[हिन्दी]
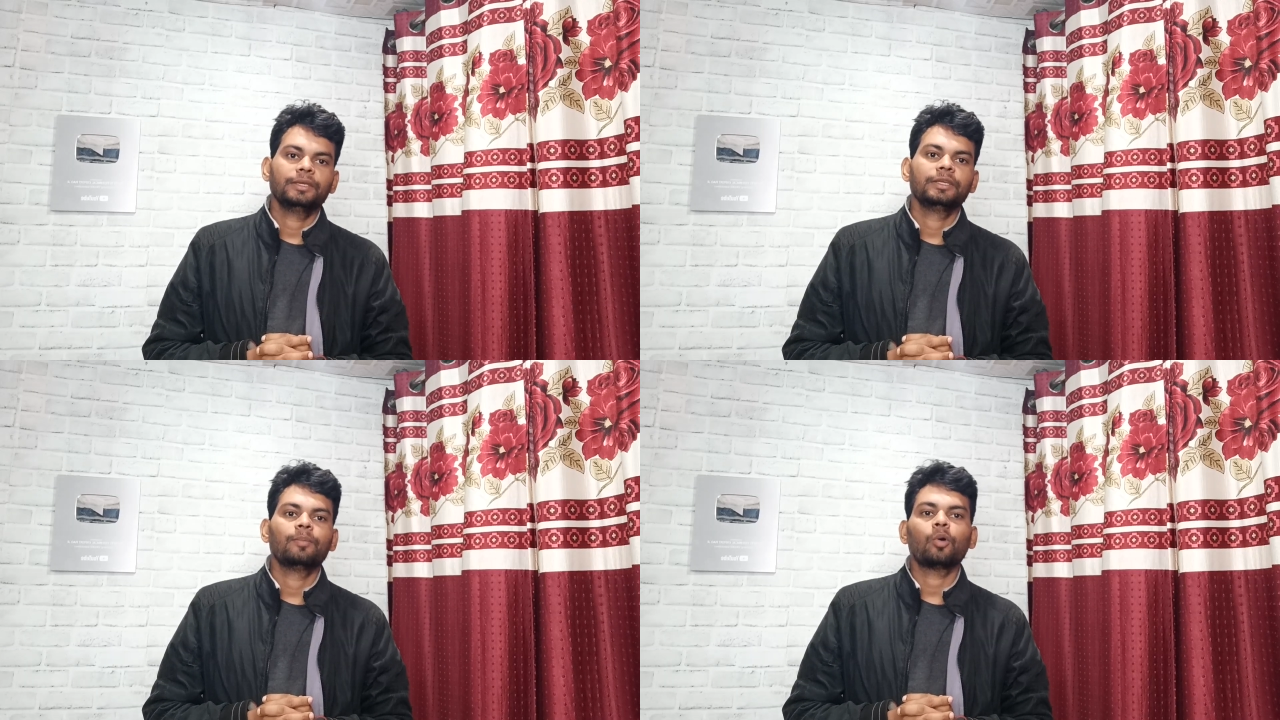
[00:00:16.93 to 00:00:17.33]

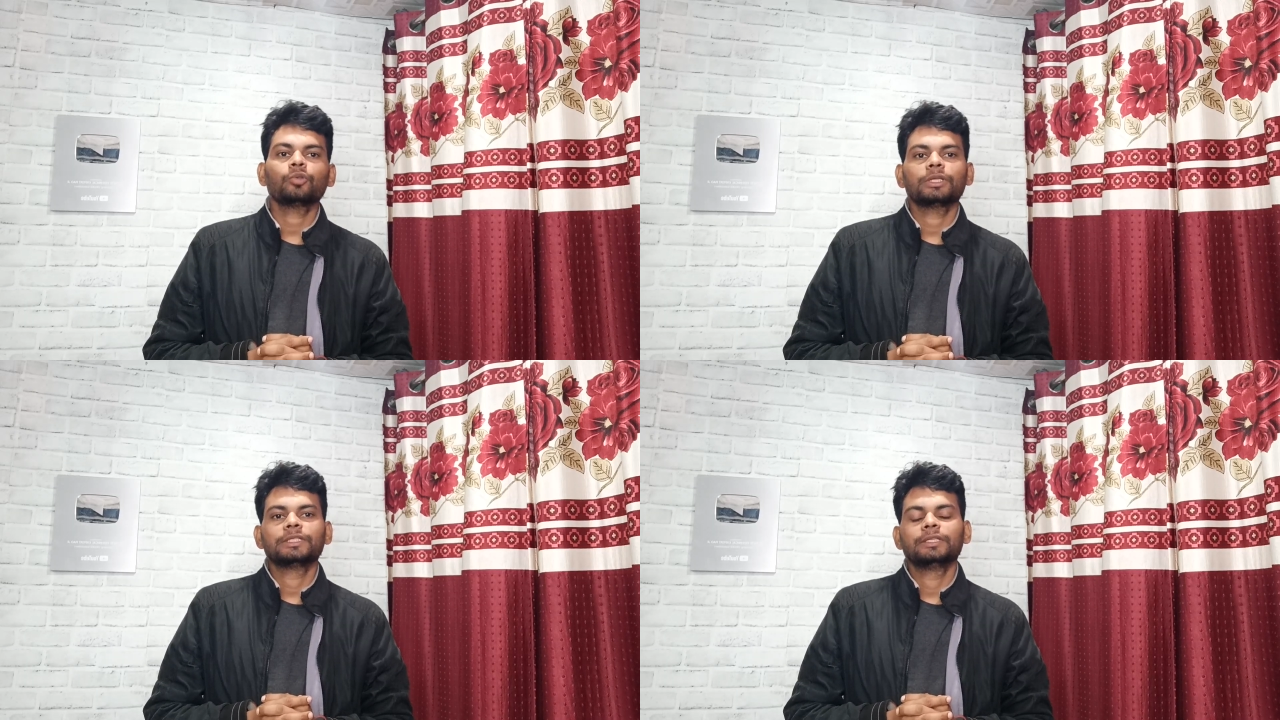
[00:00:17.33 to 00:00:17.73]
ये
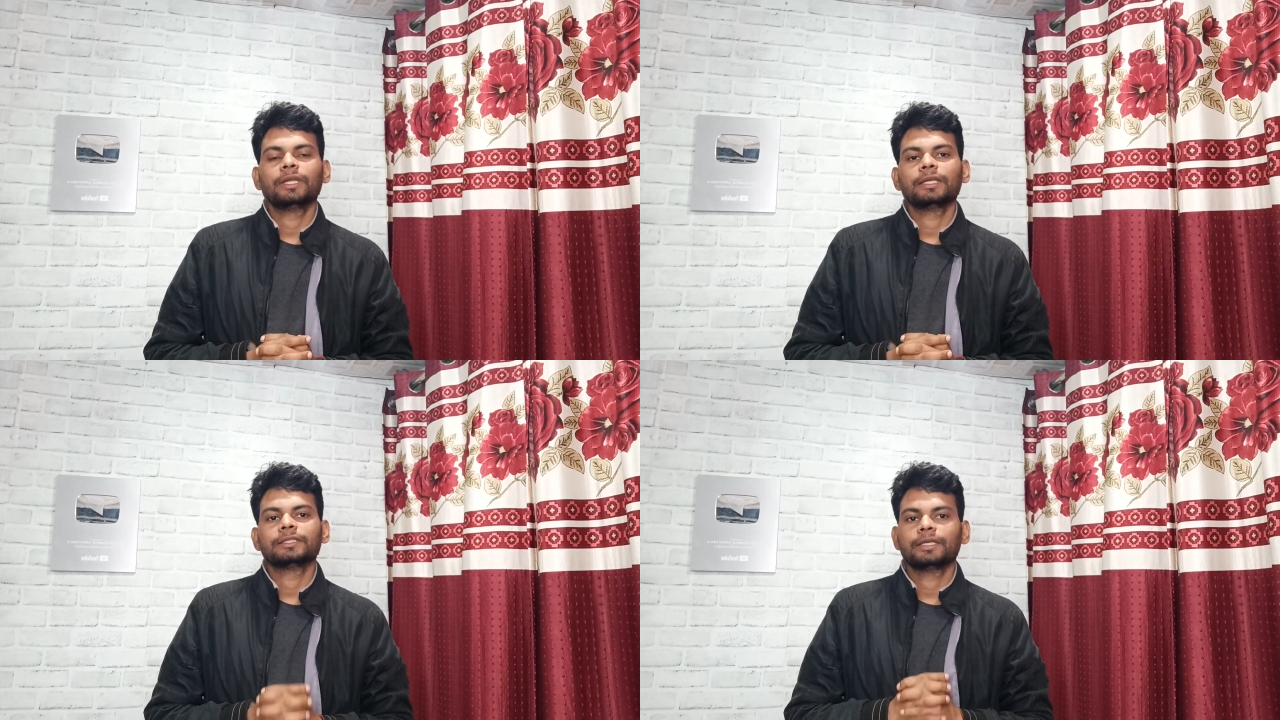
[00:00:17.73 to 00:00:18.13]
बहुत अच्छी
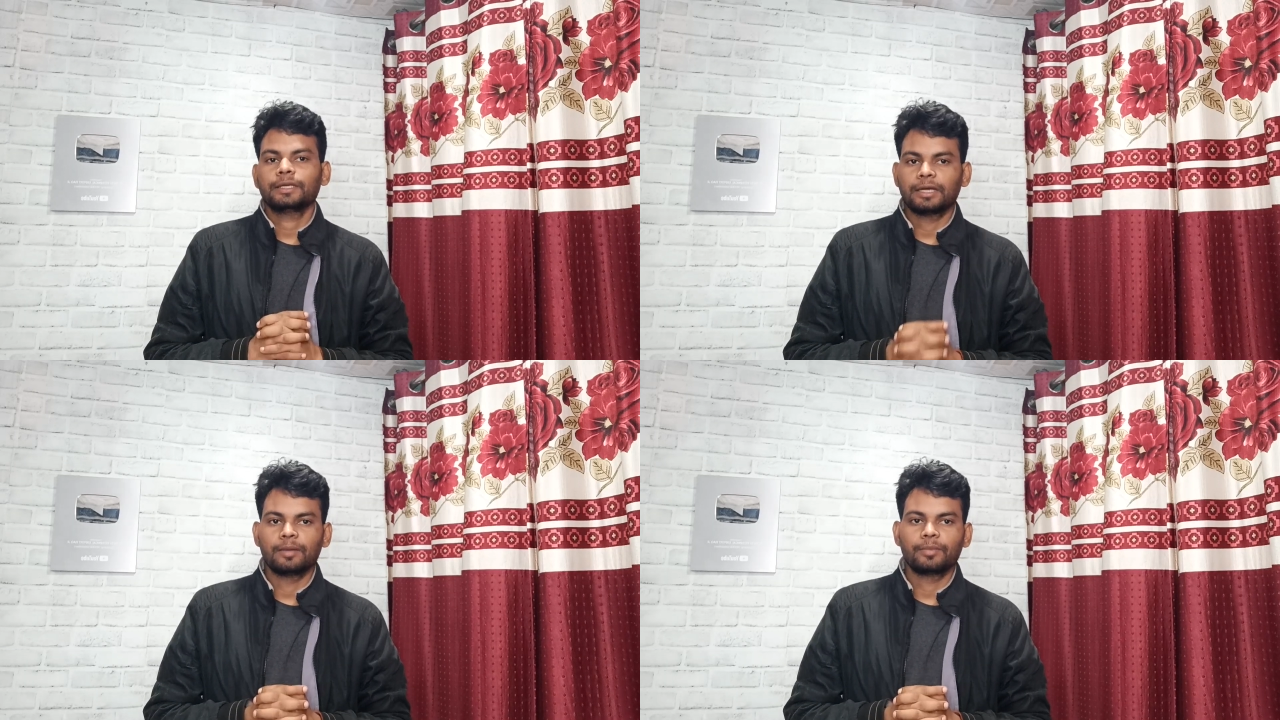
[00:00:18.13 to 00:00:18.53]
तरह से
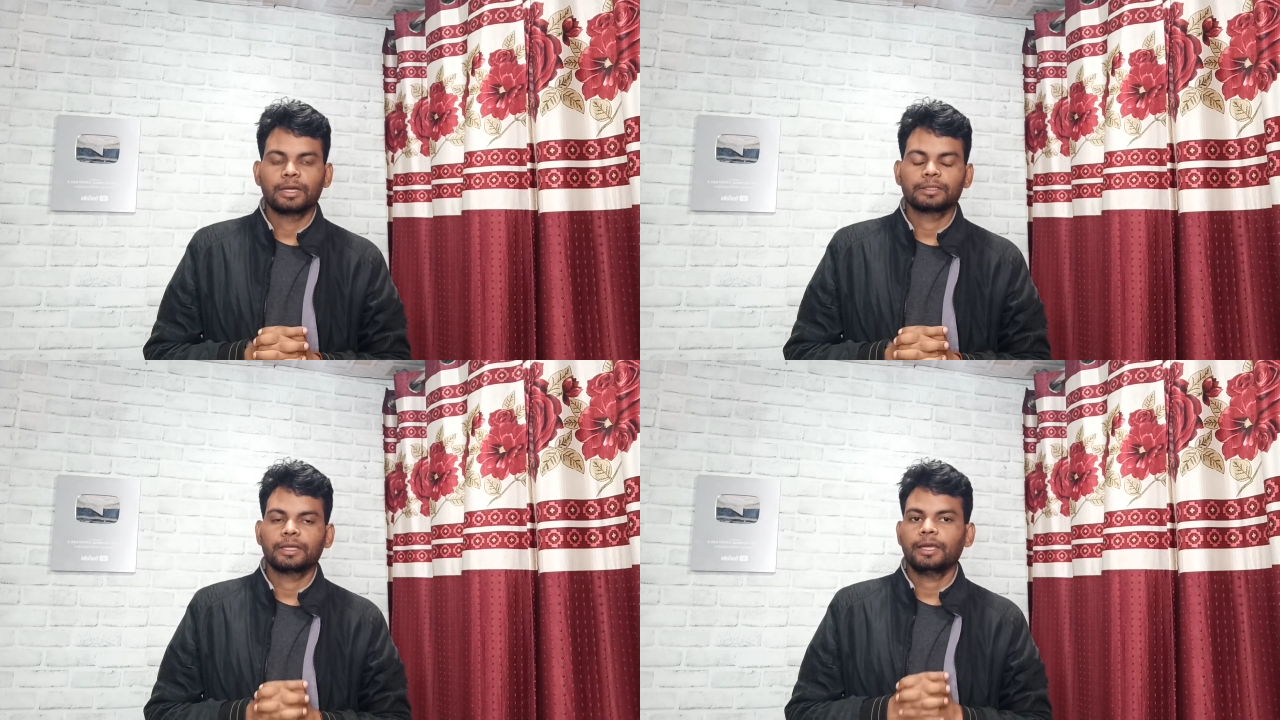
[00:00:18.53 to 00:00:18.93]
काम
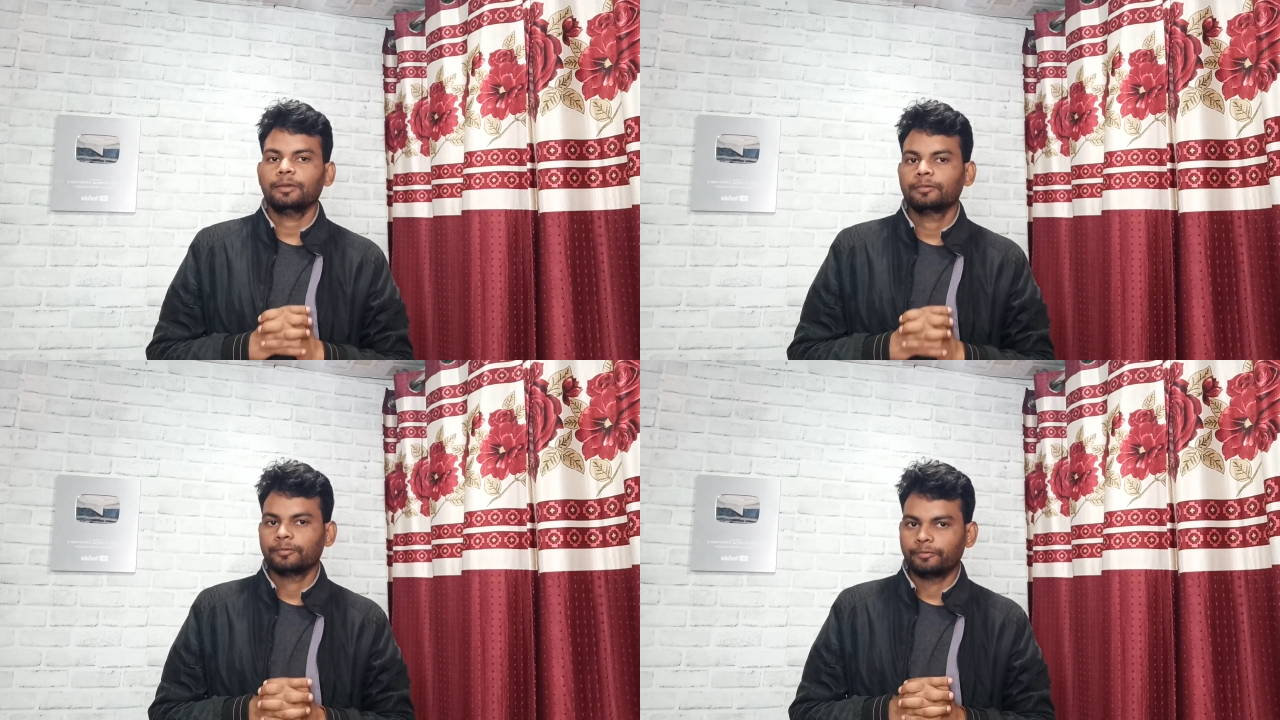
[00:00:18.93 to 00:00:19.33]
करता है
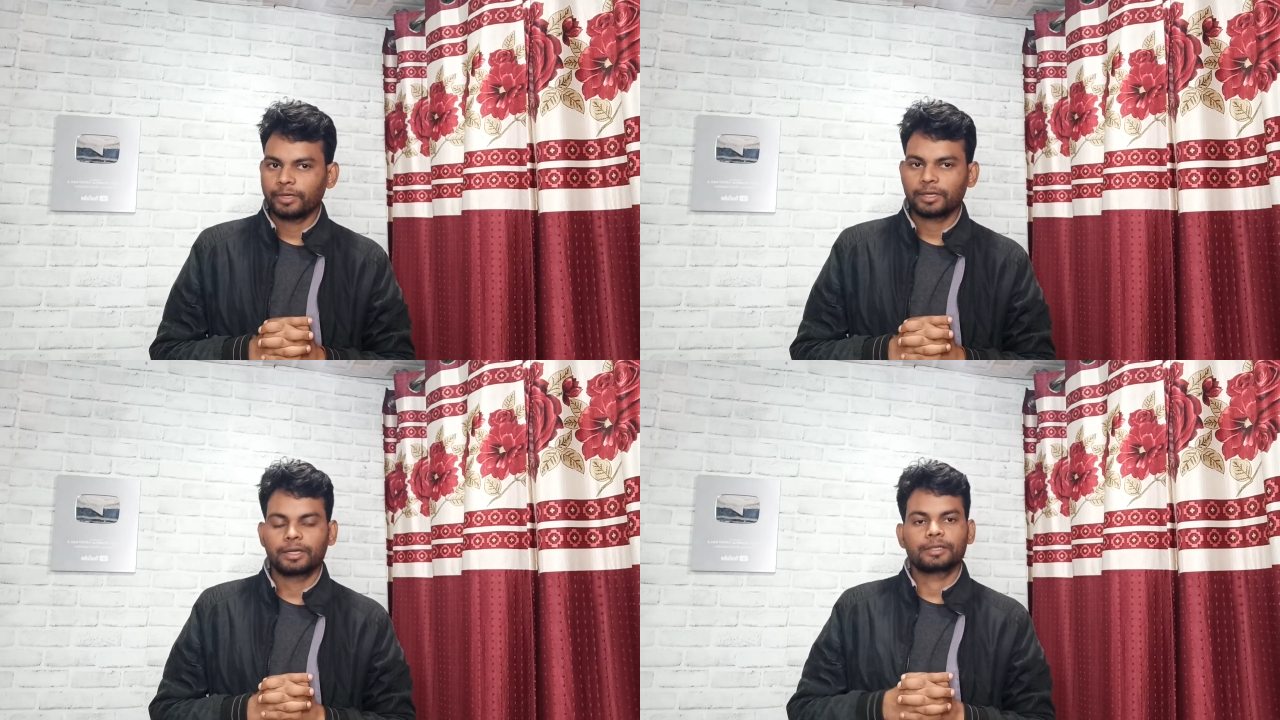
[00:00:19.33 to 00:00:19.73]

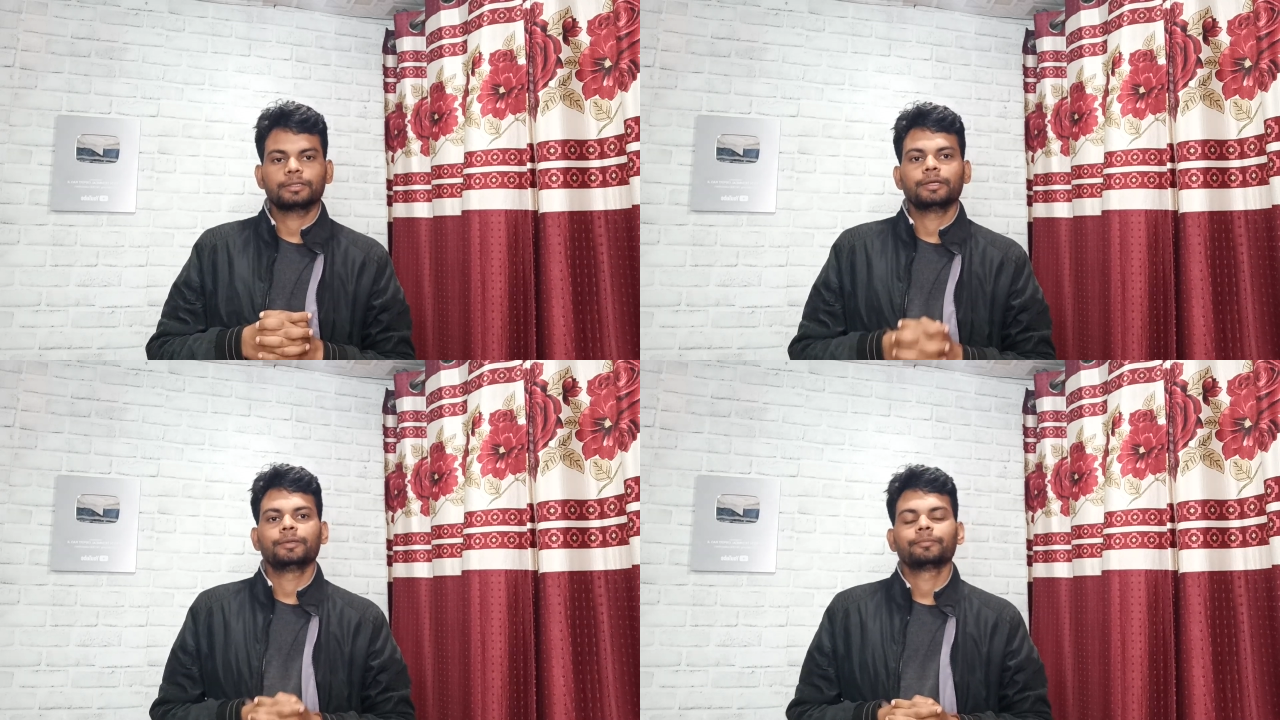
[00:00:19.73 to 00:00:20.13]
वर्क
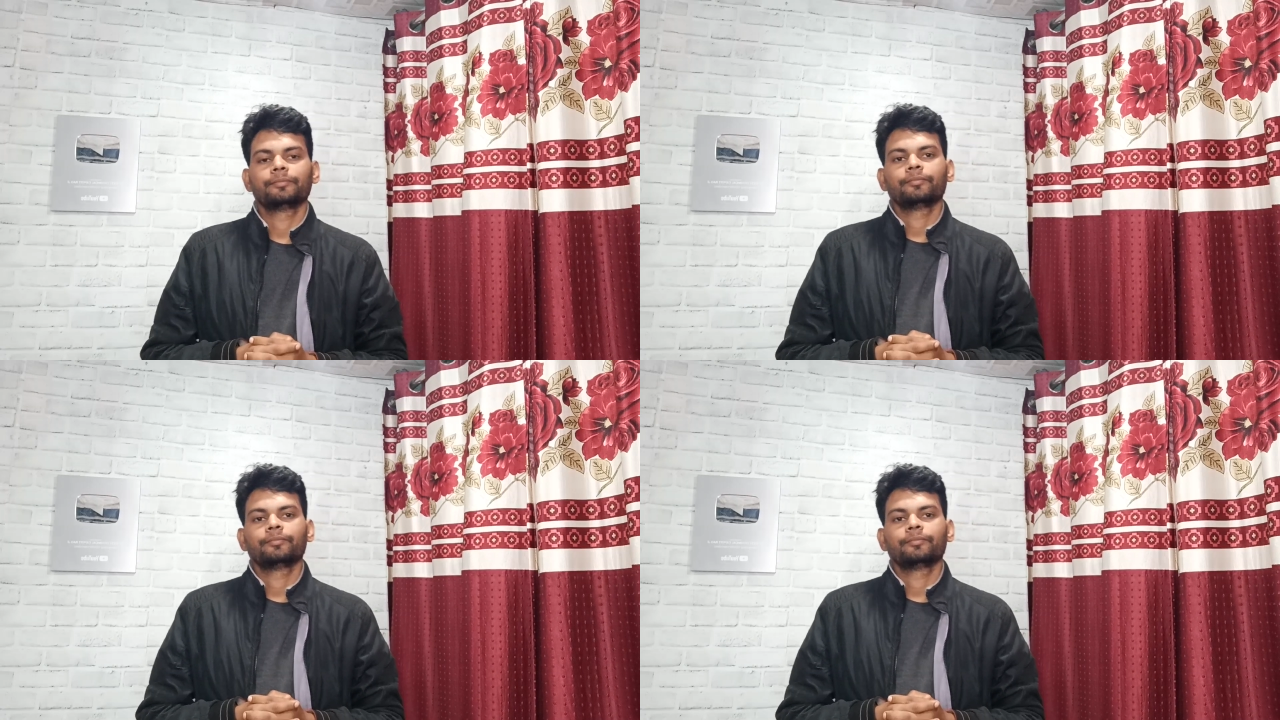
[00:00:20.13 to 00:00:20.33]
करता है